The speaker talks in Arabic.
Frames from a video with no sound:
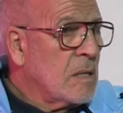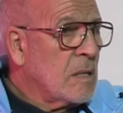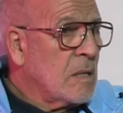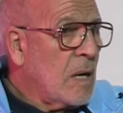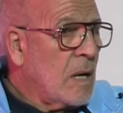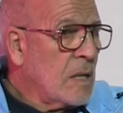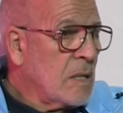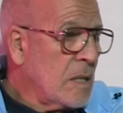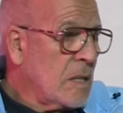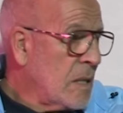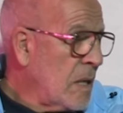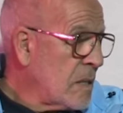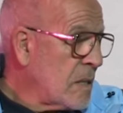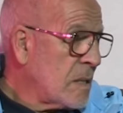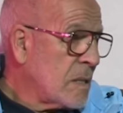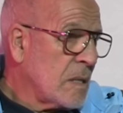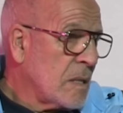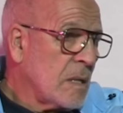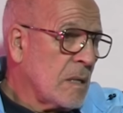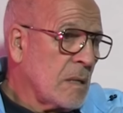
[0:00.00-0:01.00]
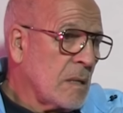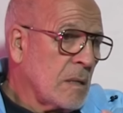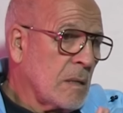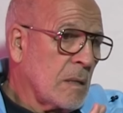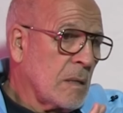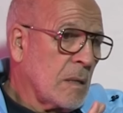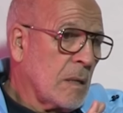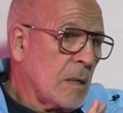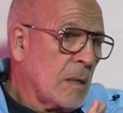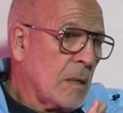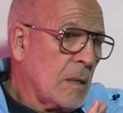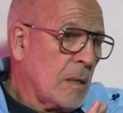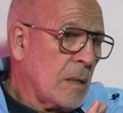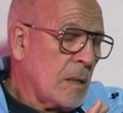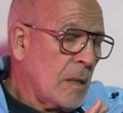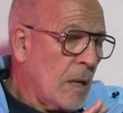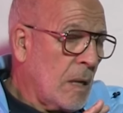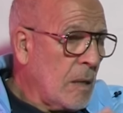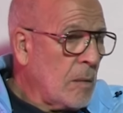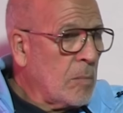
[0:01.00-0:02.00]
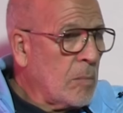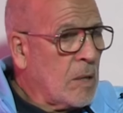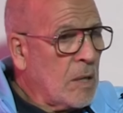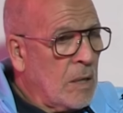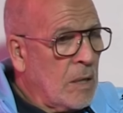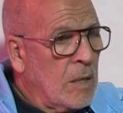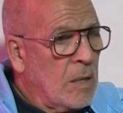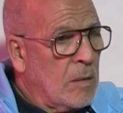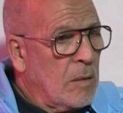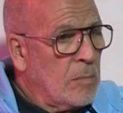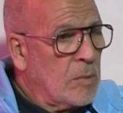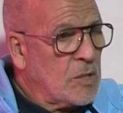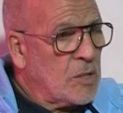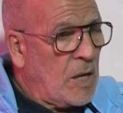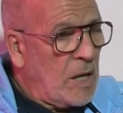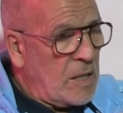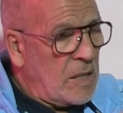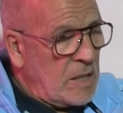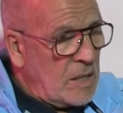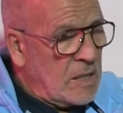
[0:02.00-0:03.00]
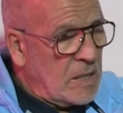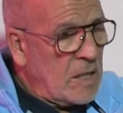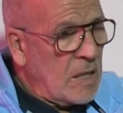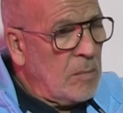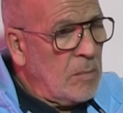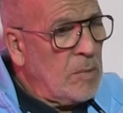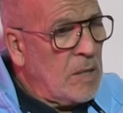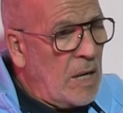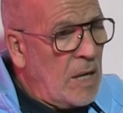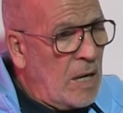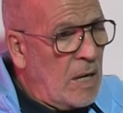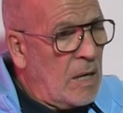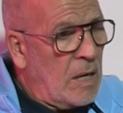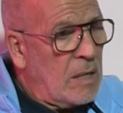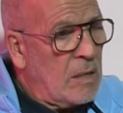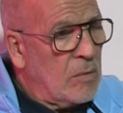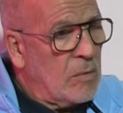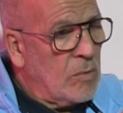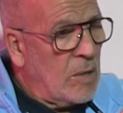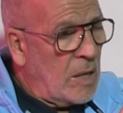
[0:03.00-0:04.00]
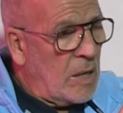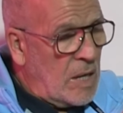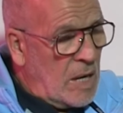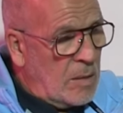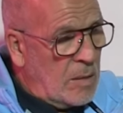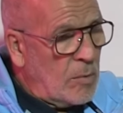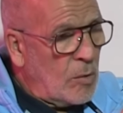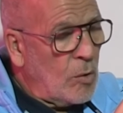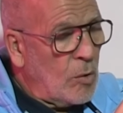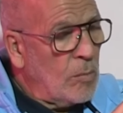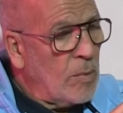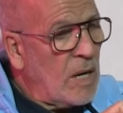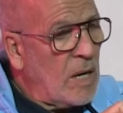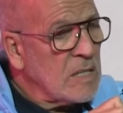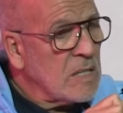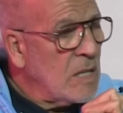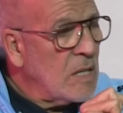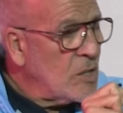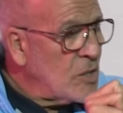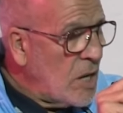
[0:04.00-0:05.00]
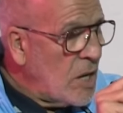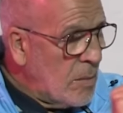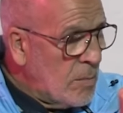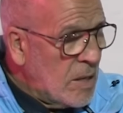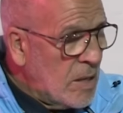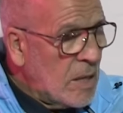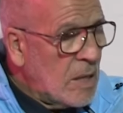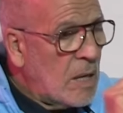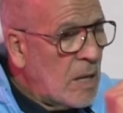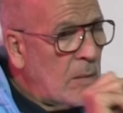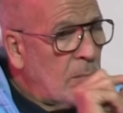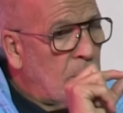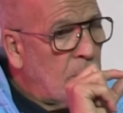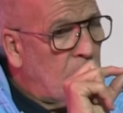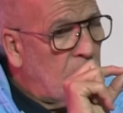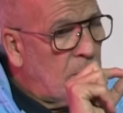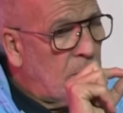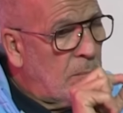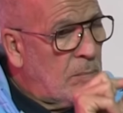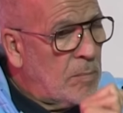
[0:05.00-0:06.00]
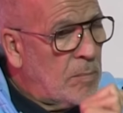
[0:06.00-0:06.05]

اديداس الا يمكن باش غيعطيك ديك المنحه ولا اللعابه كلهم خاص الجميع يلعب